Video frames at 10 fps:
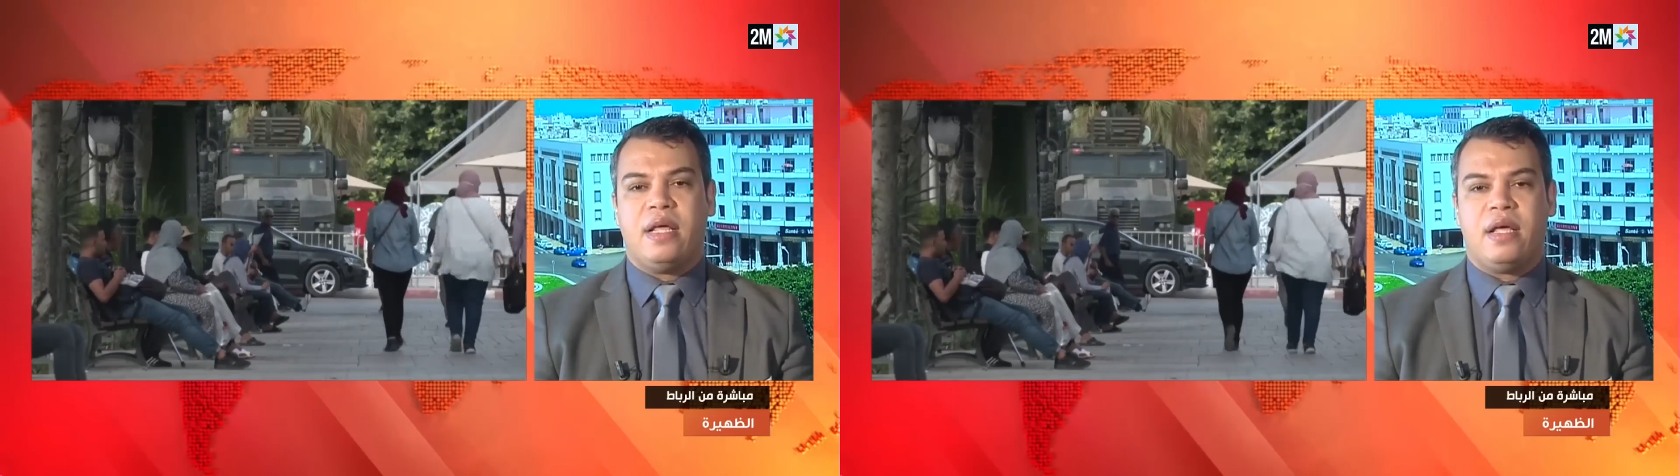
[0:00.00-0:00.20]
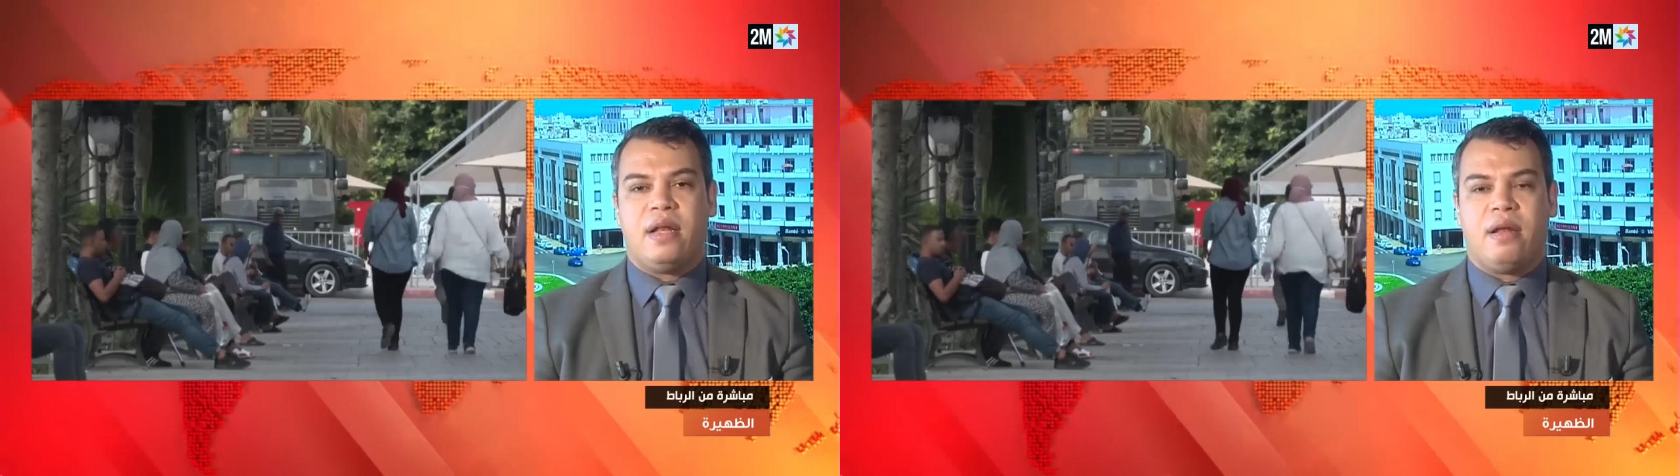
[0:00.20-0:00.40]

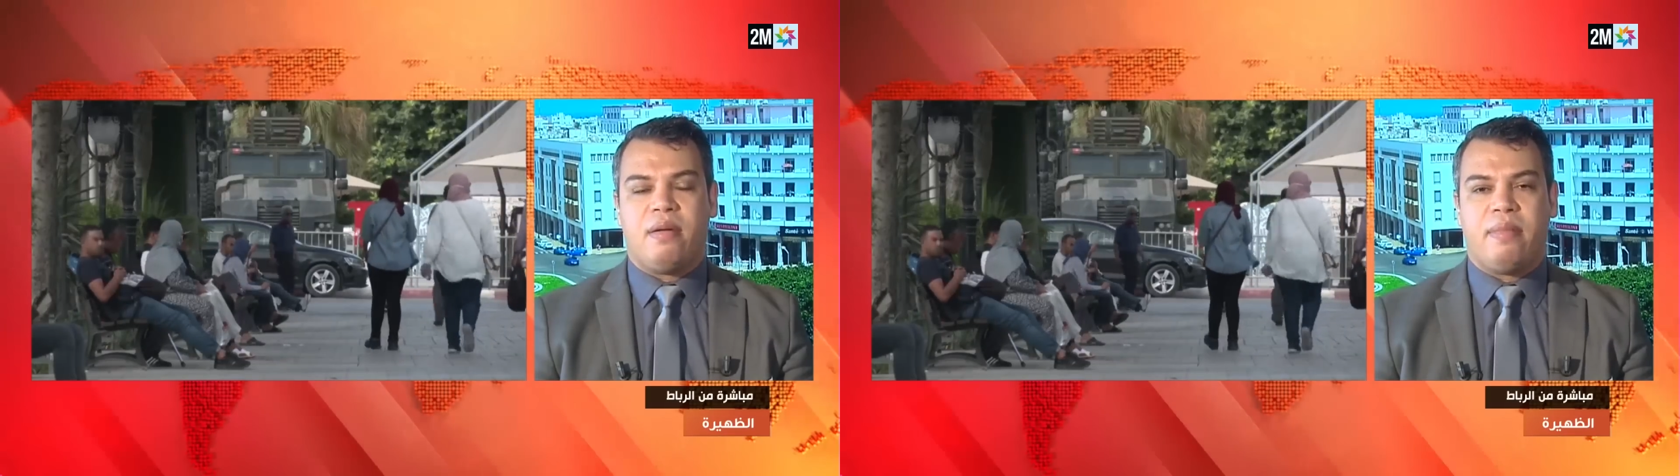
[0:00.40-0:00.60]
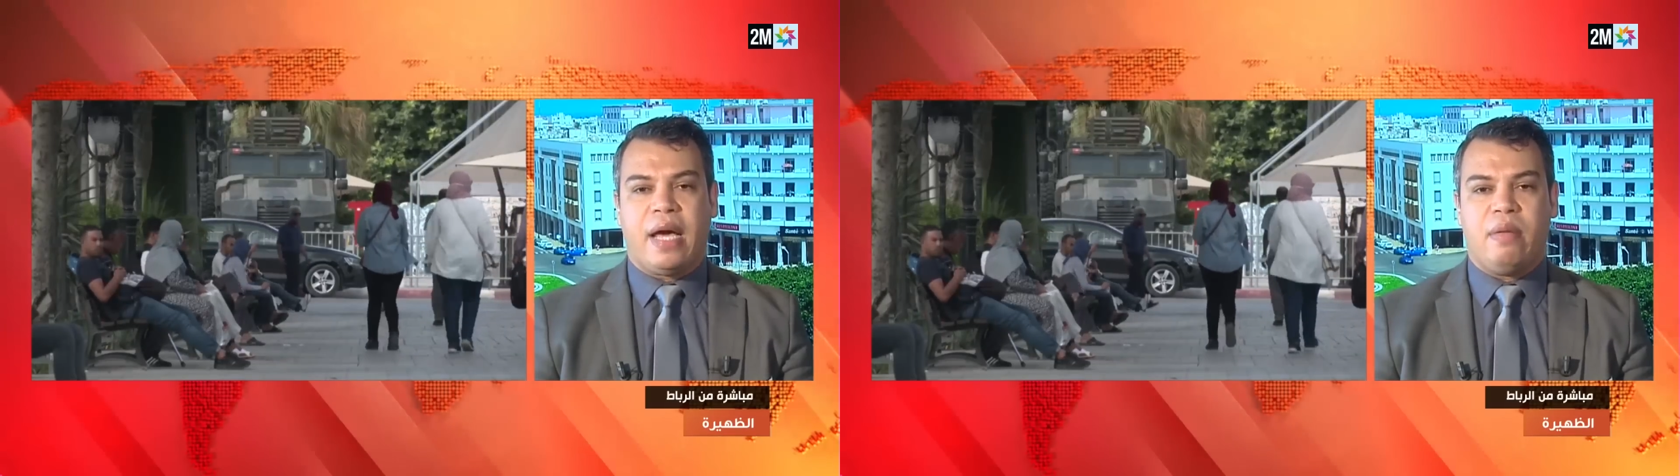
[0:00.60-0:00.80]

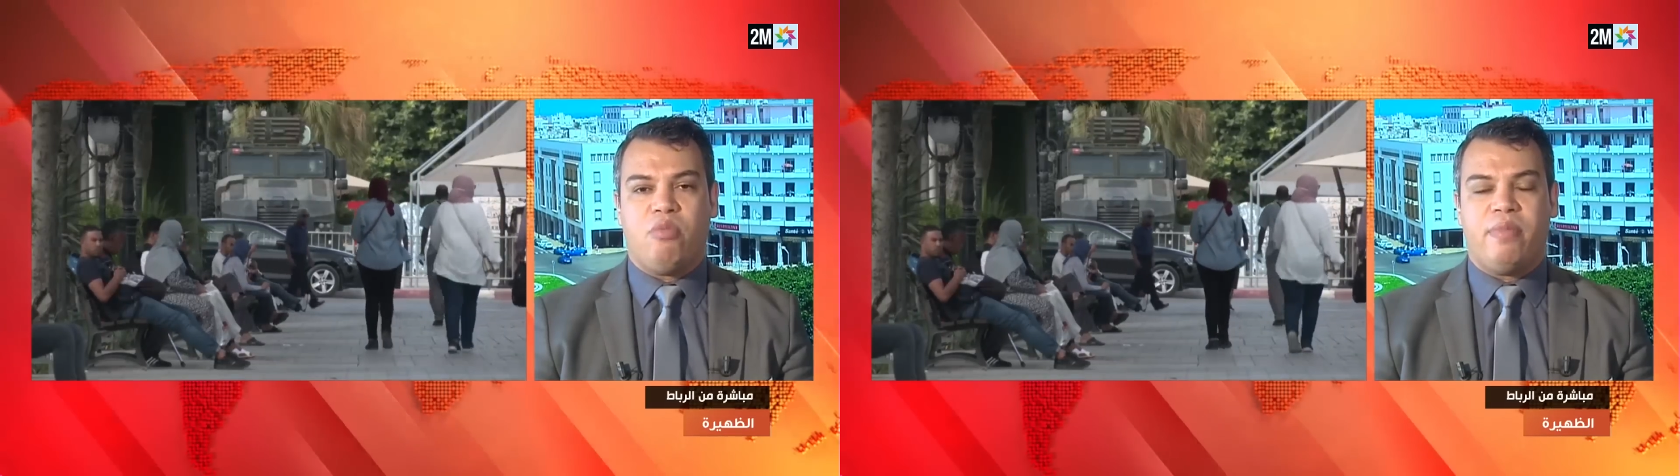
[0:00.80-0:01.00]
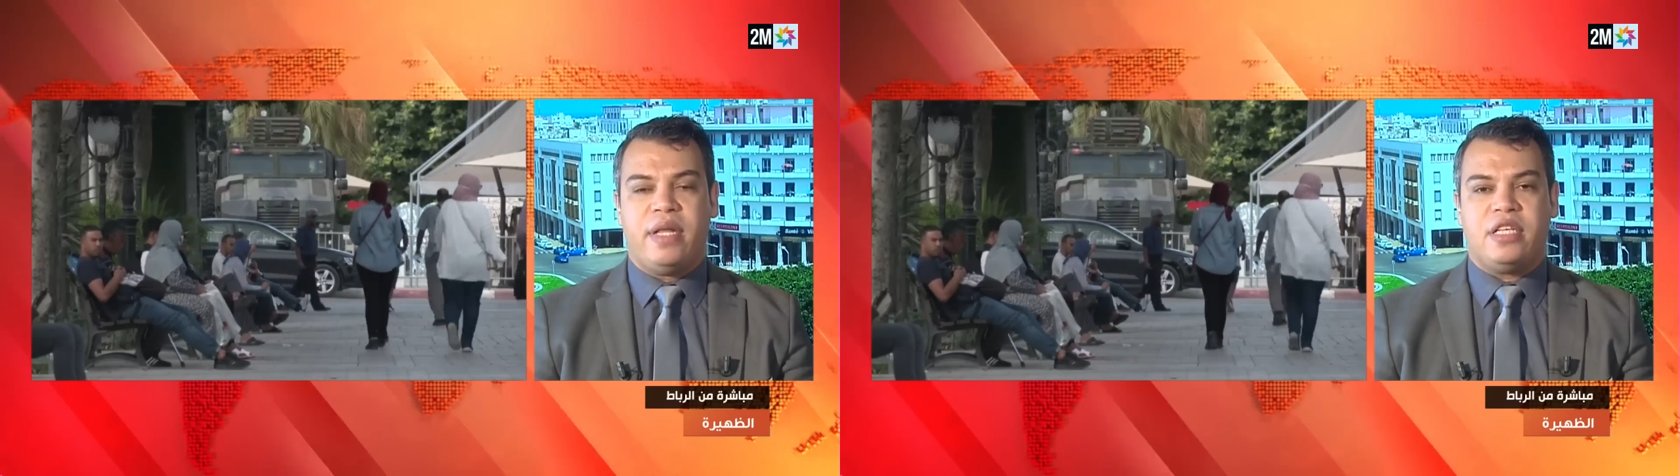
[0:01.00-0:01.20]

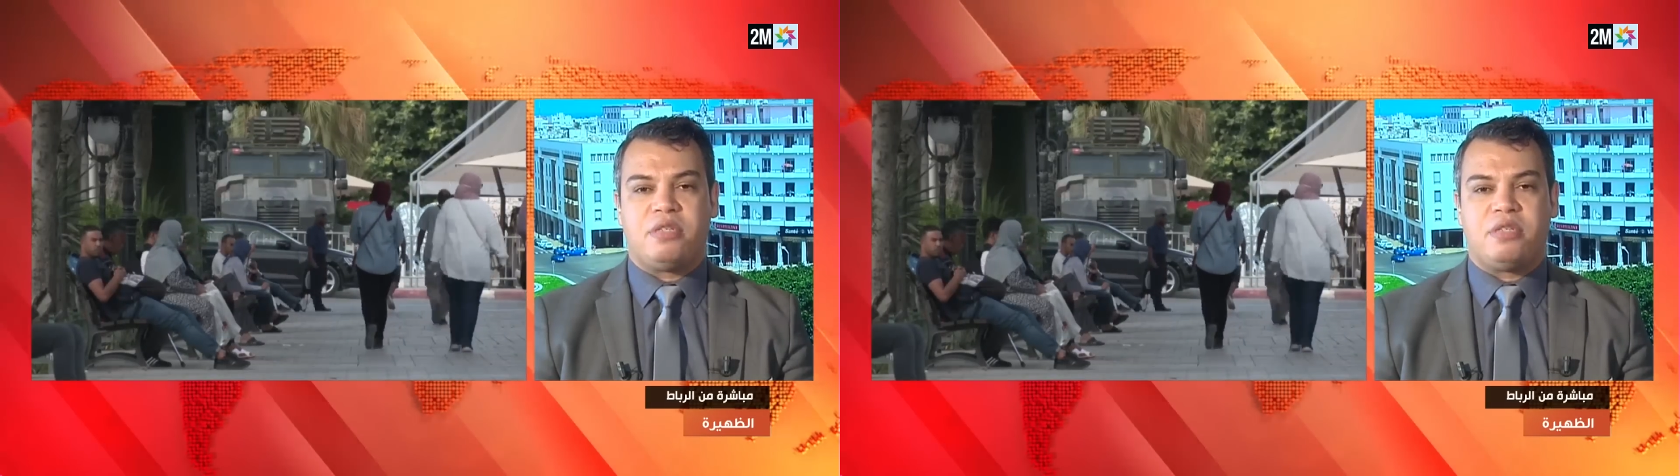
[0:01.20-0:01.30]
المغرب وبين